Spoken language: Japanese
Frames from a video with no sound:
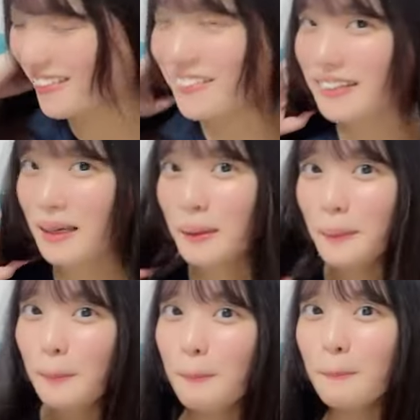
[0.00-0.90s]
ね方ひー言
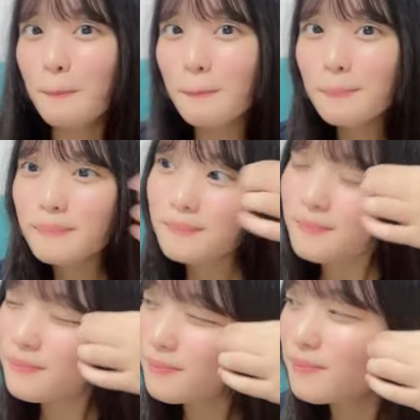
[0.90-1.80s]
ちゃんもなんとか
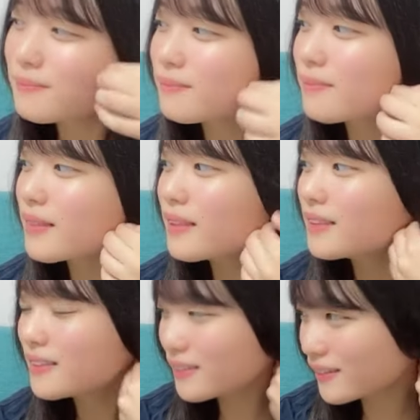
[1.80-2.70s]
バッテンとか言うもん
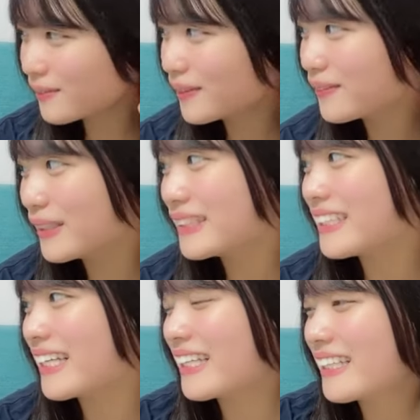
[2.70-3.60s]
ねそうもう
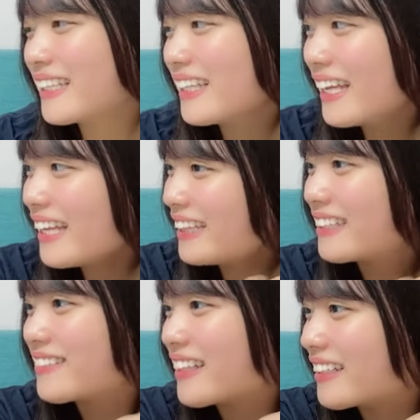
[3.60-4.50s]
マジでえっ
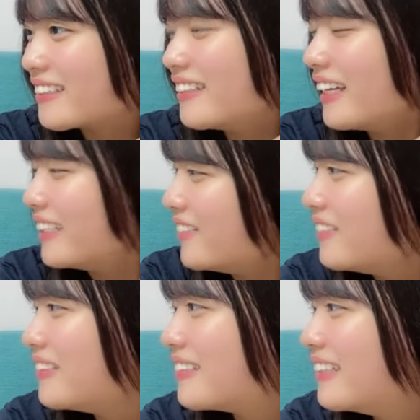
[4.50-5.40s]
て時あるえで
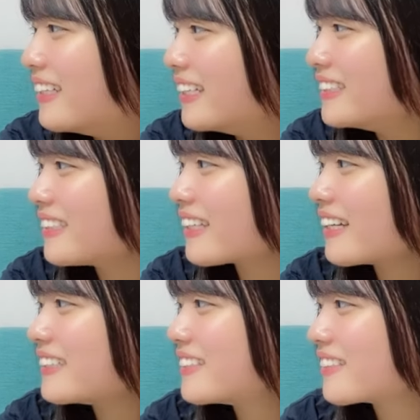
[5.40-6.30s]
も初期
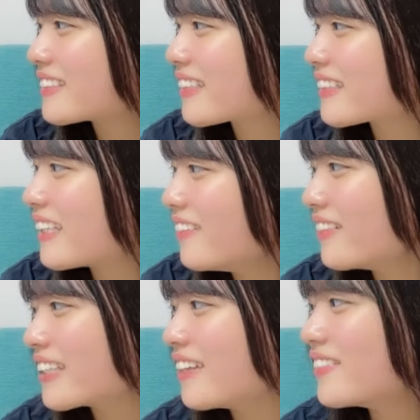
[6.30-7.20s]
が一番すごかったけど
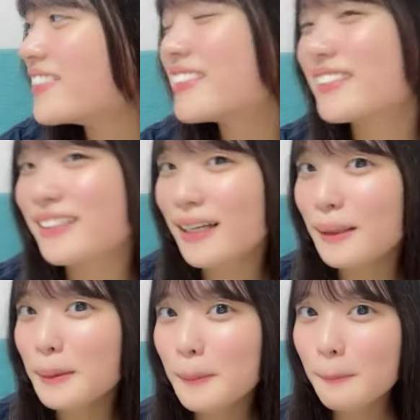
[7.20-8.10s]
今だいぶ落ち着いた